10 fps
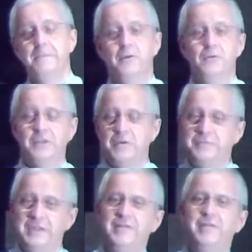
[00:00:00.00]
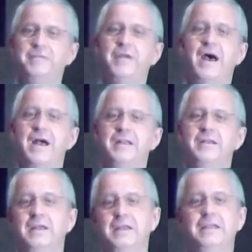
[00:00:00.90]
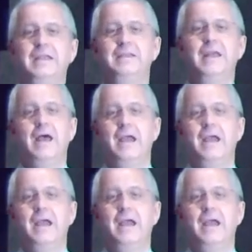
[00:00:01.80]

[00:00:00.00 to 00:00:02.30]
Und auf diese Fragen geht er